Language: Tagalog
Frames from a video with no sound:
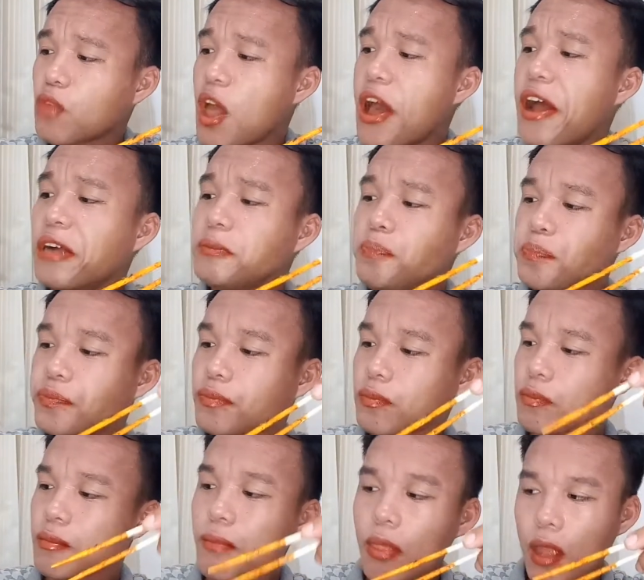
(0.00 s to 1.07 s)
And
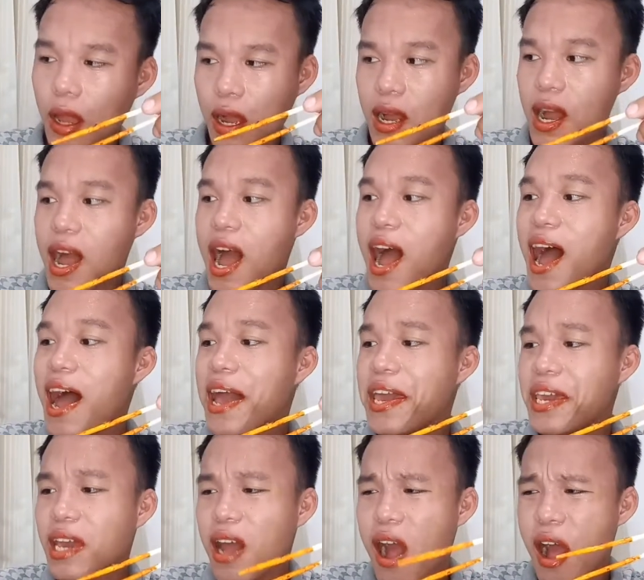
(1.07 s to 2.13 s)

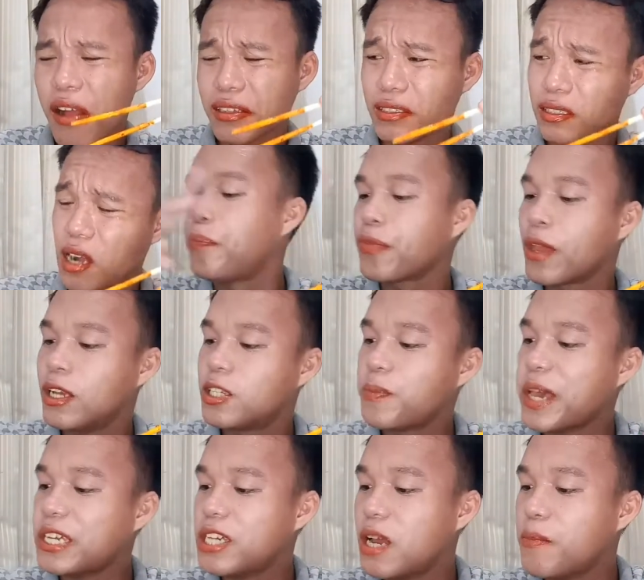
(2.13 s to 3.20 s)
kay
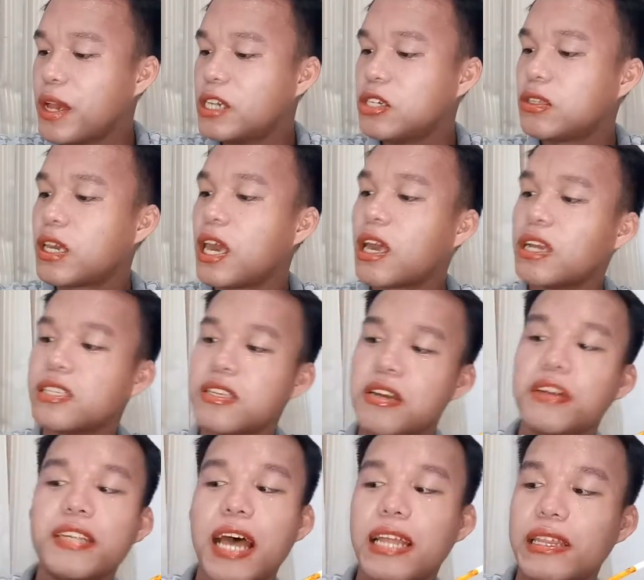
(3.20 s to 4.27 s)
special mention kay Chris De
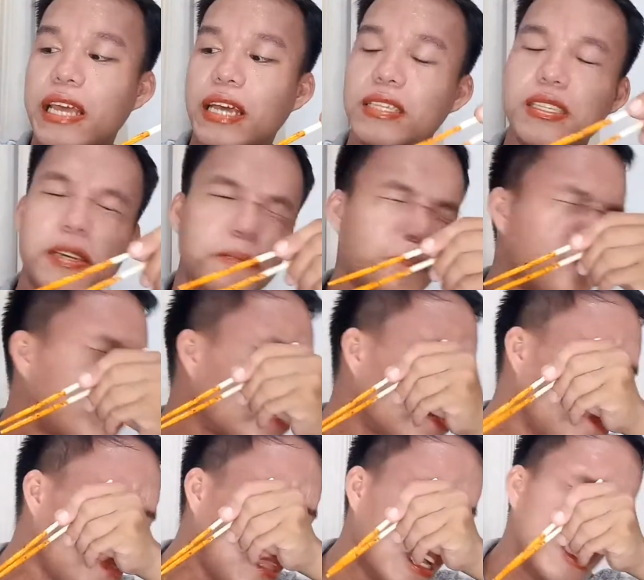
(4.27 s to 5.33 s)
Hernandez.
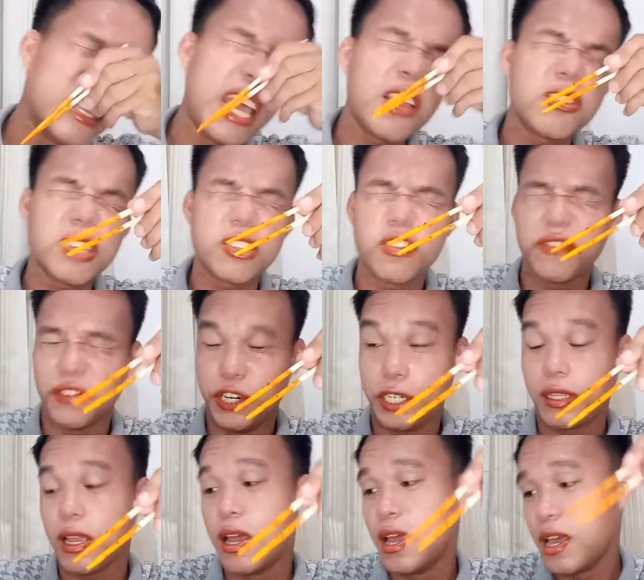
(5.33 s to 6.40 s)
Thank you sa
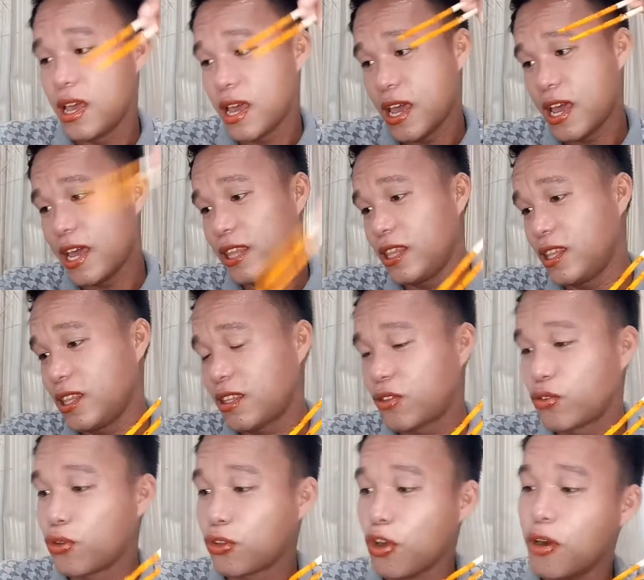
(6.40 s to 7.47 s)
support. And
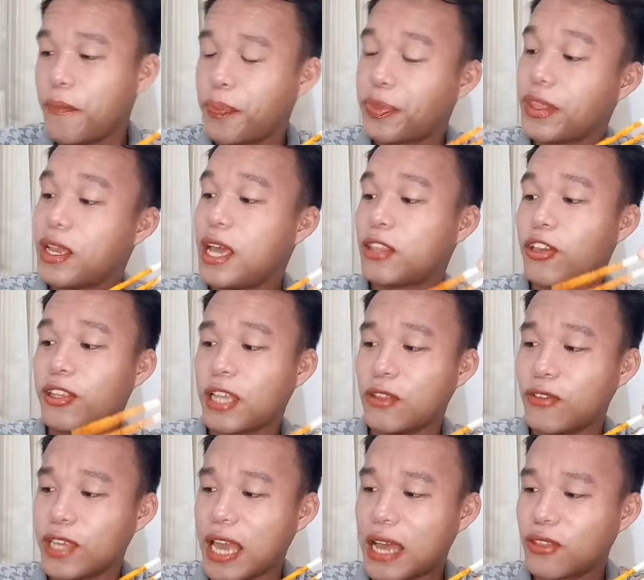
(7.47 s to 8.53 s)
totoo, ito yung
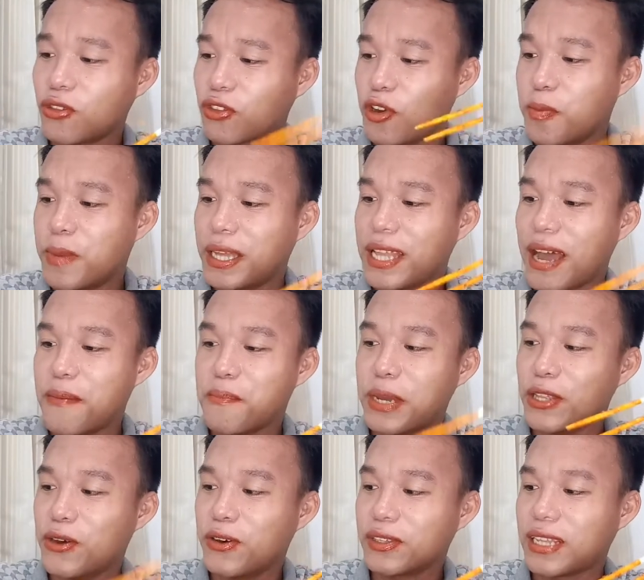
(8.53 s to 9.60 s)
tanong niya, totoo ba na ang
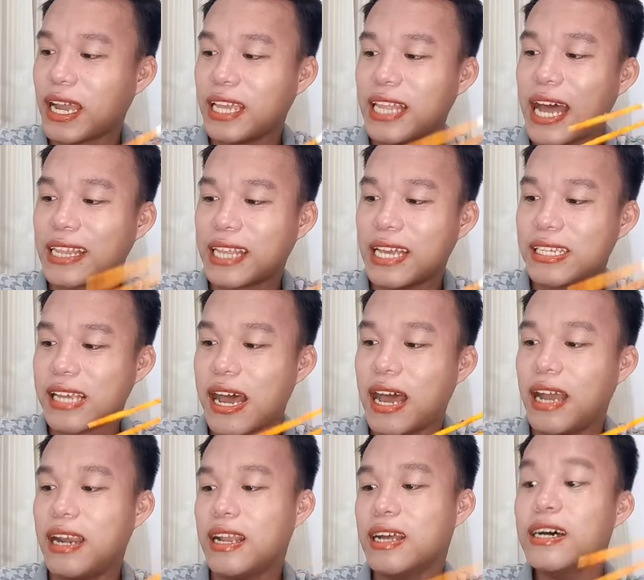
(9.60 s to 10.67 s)
manok na kinatay
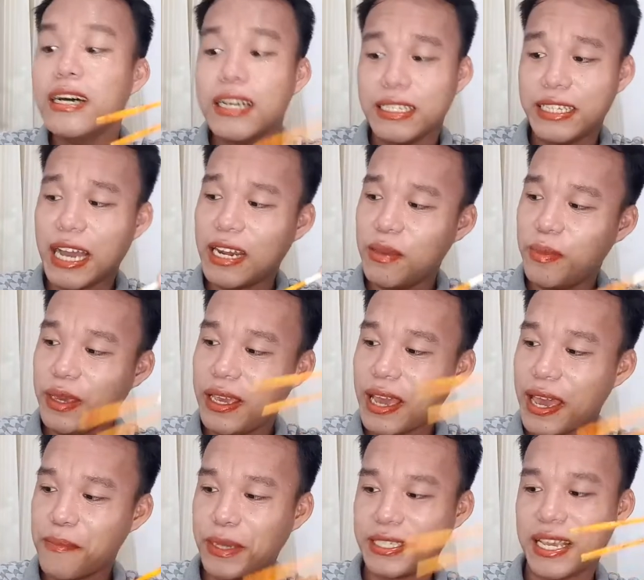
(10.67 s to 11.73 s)
sa
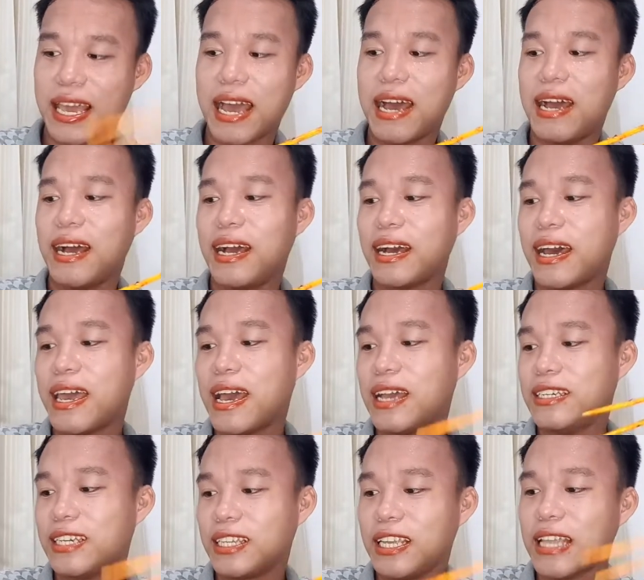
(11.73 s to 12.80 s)
Jollibee ay masaya, kaya
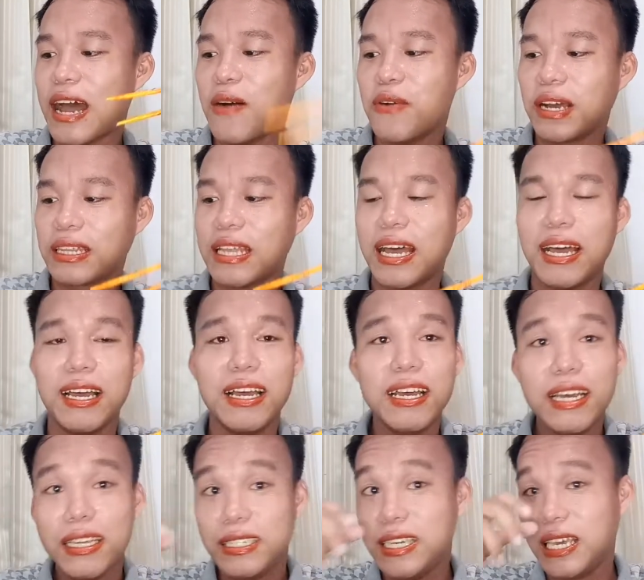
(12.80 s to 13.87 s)
siya tinawag na
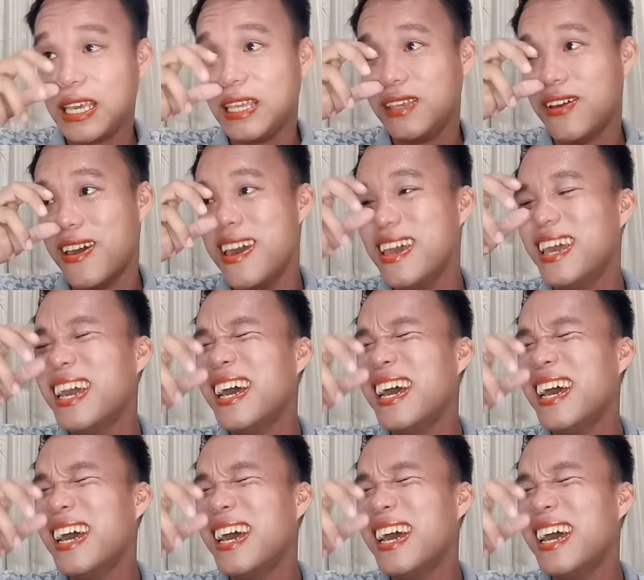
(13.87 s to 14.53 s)
Chicken Joy.